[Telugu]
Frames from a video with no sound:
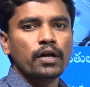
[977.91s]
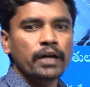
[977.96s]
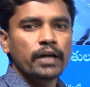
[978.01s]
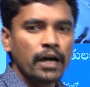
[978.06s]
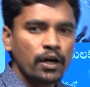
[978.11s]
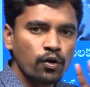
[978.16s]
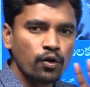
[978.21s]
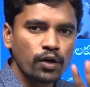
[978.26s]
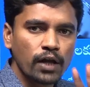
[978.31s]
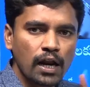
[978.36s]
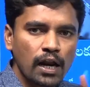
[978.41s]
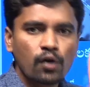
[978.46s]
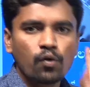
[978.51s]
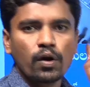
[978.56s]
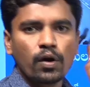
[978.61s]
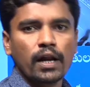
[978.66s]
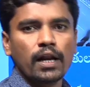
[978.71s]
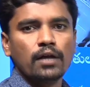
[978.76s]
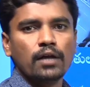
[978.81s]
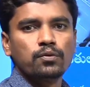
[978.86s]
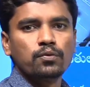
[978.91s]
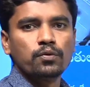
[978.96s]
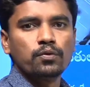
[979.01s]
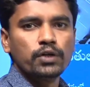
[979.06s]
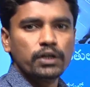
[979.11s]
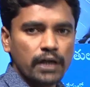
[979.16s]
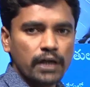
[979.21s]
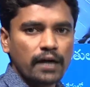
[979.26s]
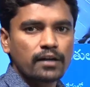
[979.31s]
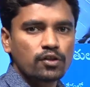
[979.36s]
రెండు నెలలు కూడా లేదు
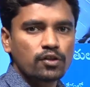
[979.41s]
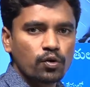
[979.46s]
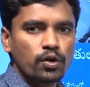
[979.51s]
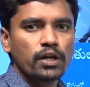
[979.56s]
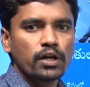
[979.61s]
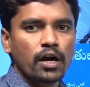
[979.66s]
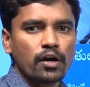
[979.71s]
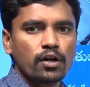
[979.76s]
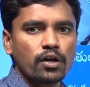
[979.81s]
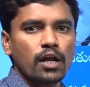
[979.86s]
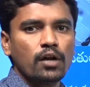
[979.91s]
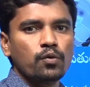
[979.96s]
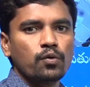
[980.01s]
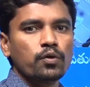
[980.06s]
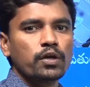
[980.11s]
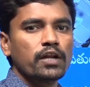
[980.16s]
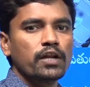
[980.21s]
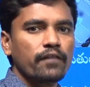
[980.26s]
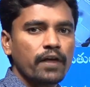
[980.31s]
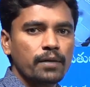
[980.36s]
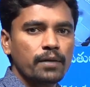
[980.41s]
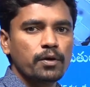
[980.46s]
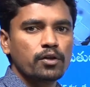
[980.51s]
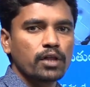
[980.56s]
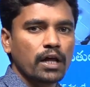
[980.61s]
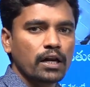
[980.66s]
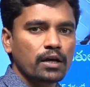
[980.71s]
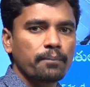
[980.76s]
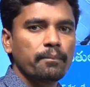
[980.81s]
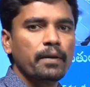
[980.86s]
ఈ ఆటితోటి రెండు నెలలు ఇరవై ఎనిమిదో
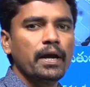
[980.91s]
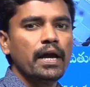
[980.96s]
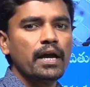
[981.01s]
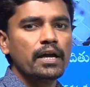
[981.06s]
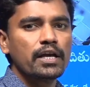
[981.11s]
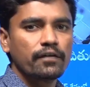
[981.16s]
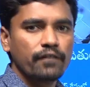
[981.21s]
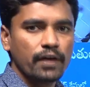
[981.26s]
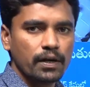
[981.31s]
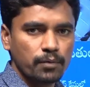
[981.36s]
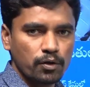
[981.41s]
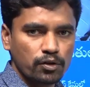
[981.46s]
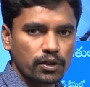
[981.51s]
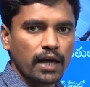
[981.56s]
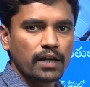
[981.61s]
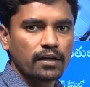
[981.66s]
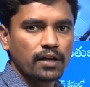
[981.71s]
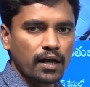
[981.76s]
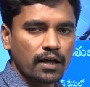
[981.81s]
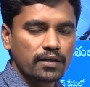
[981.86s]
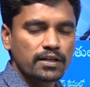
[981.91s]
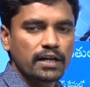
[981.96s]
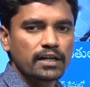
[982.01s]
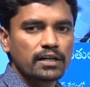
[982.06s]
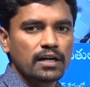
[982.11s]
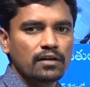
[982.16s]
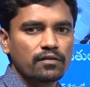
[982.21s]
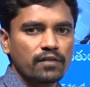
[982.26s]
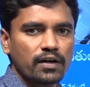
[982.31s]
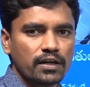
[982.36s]
తారీఖు మే ఇరవై ఎనిమిదో తారీఖున
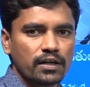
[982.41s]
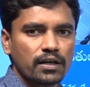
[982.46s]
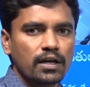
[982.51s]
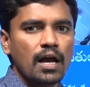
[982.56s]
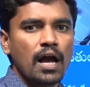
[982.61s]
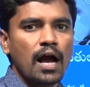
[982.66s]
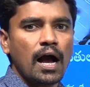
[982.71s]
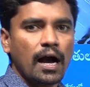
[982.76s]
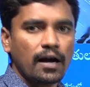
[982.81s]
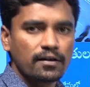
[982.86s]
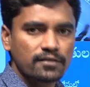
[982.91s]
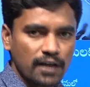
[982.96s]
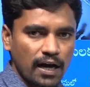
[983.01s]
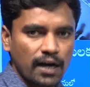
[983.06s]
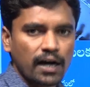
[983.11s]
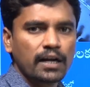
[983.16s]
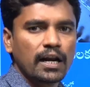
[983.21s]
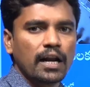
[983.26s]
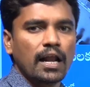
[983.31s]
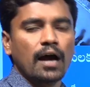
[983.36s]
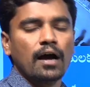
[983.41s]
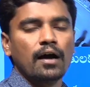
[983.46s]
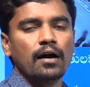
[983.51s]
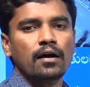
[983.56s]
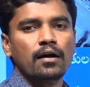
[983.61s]
జరిగినటువంటి ఆ సంఘటన